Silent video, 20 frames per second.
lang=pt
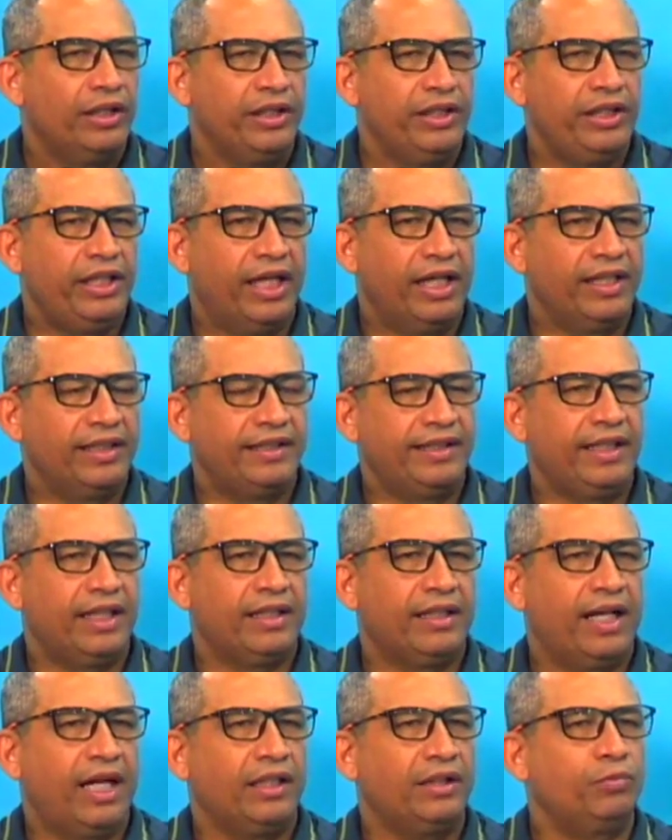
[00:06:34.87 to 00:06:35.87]
E a
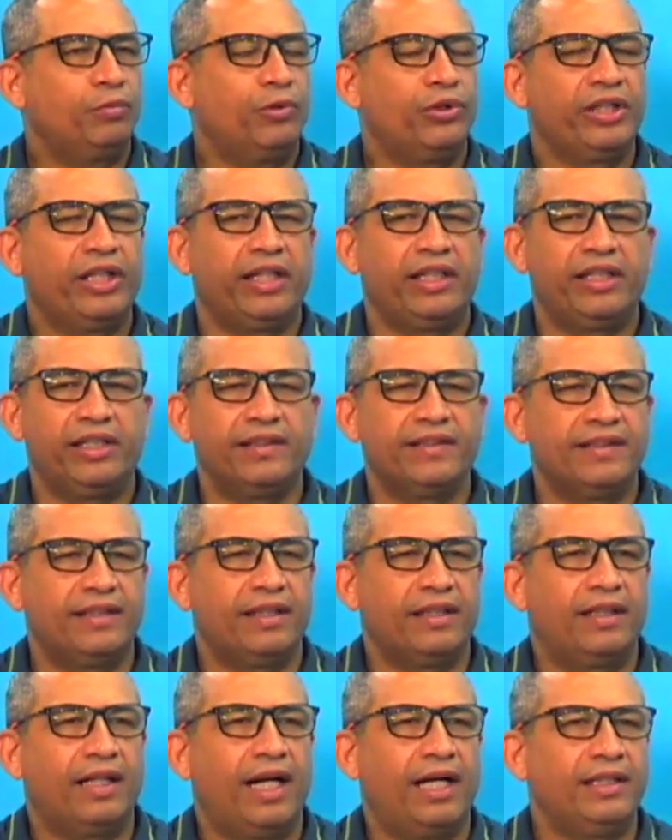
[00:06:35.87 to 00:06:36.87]
ansiedade, por que, que a
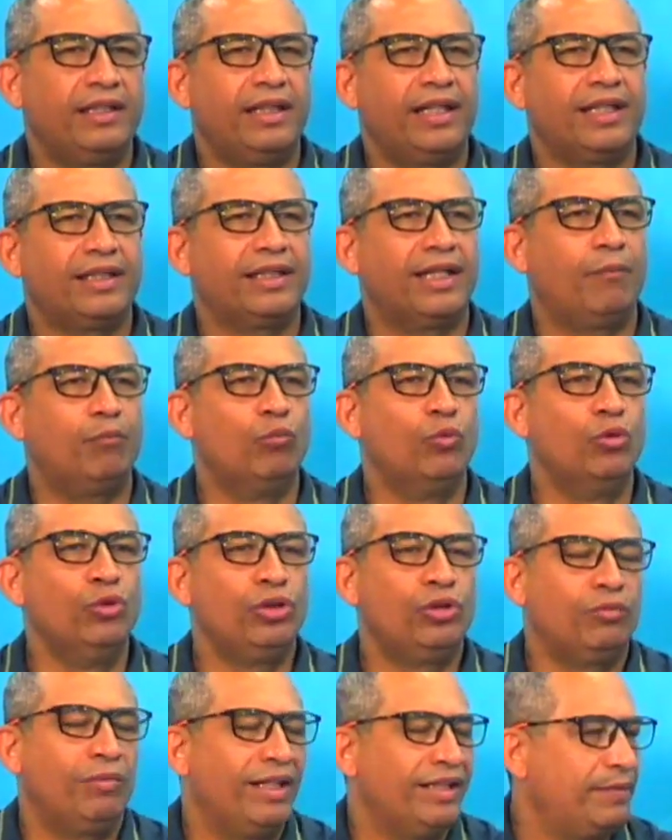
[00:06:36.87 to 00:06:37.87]
ansiedade ela está
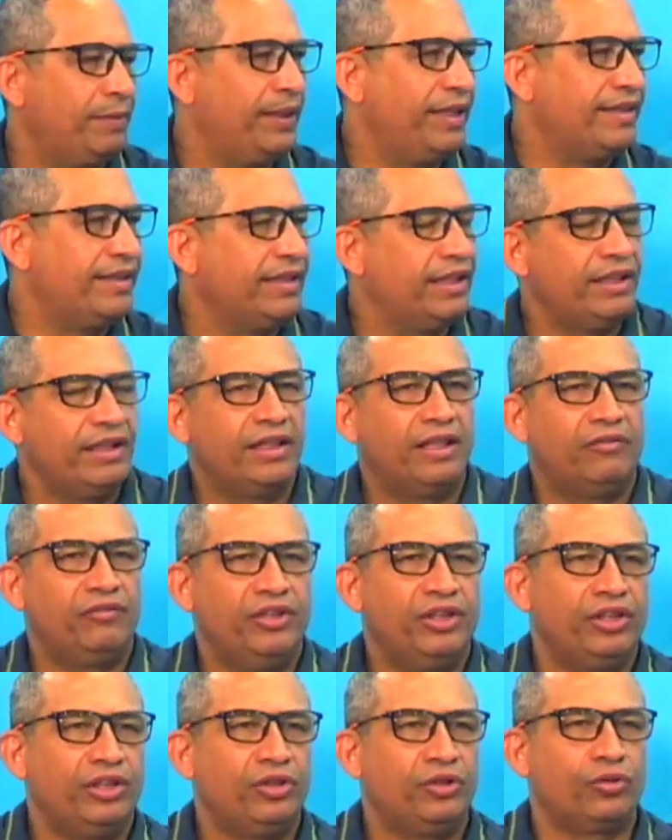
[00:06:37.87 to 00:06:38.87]
muito mais presente na
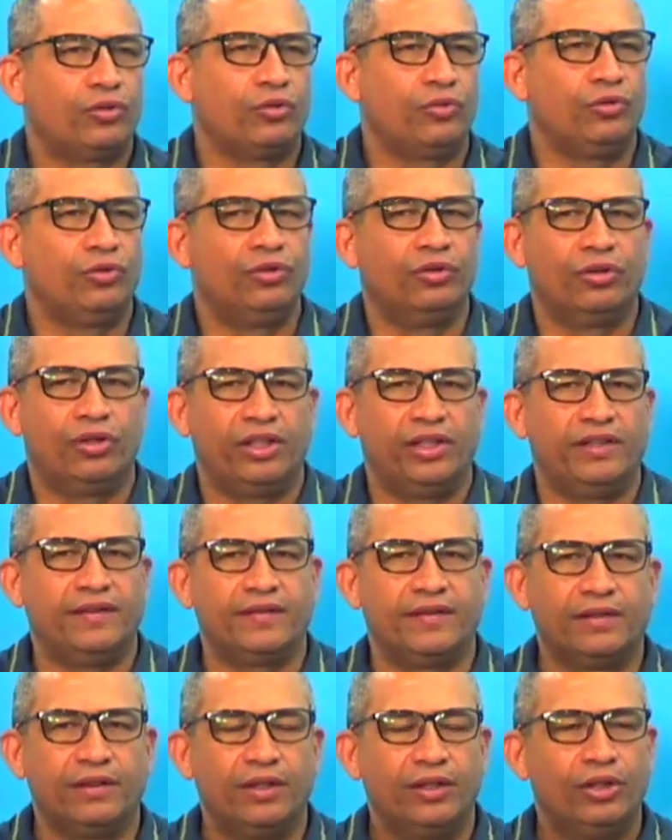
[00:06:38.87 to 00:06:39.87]
vida de todos
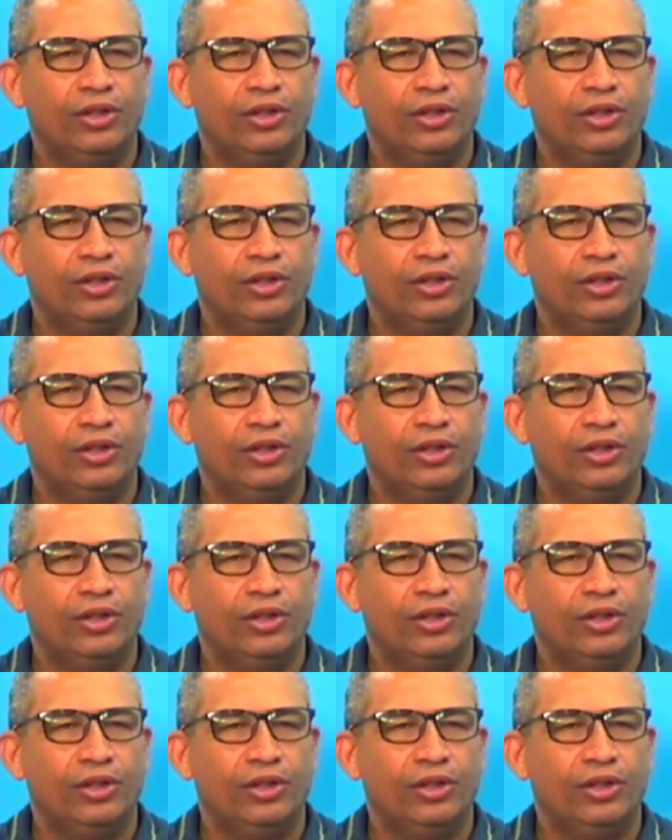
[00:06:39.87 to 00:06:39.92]
nós?